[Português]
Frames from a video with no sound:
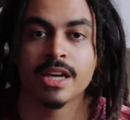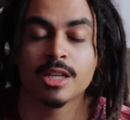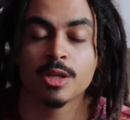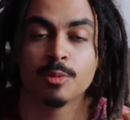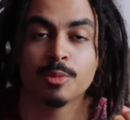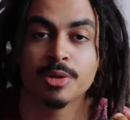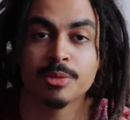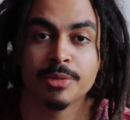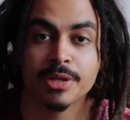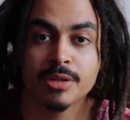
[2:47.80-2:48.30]
é que o
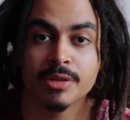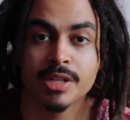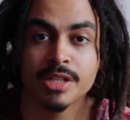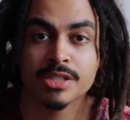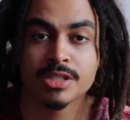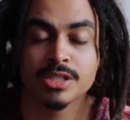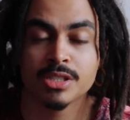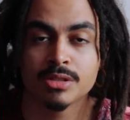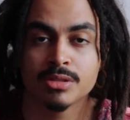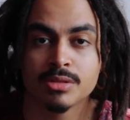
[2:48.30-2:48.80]
primeiro
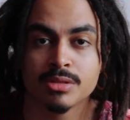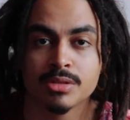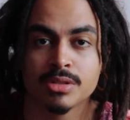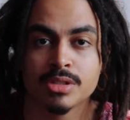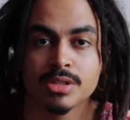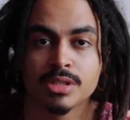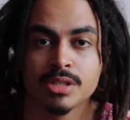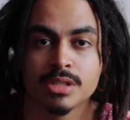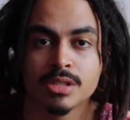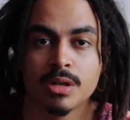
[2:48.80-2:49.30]
registro
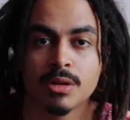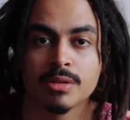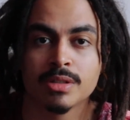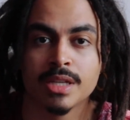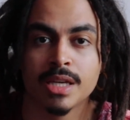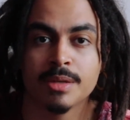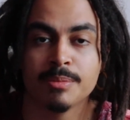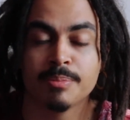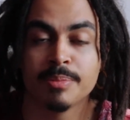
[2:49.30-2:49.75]
de alguém